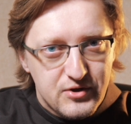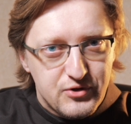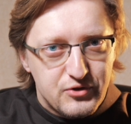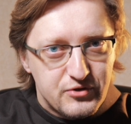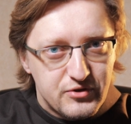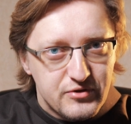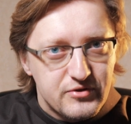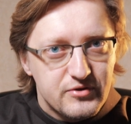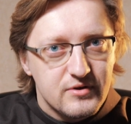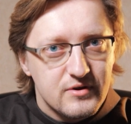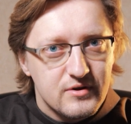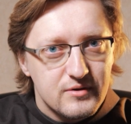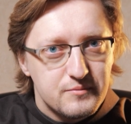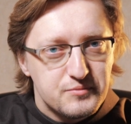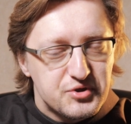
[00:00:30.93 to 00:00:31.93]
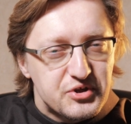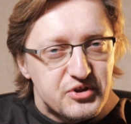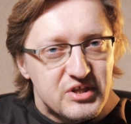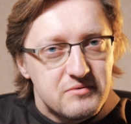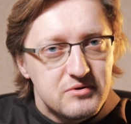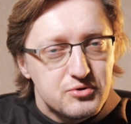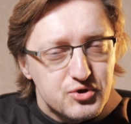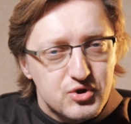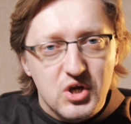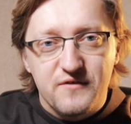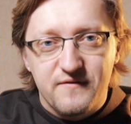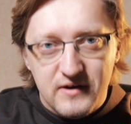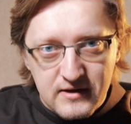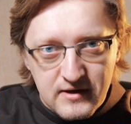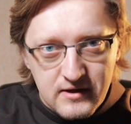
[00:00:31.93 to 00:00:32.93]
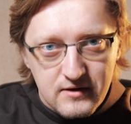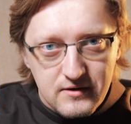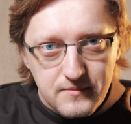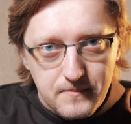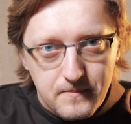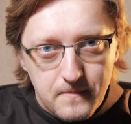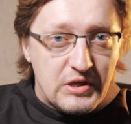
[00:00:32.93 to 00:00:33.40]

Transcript: Dziś e, przejdziemy już do Ewangelii.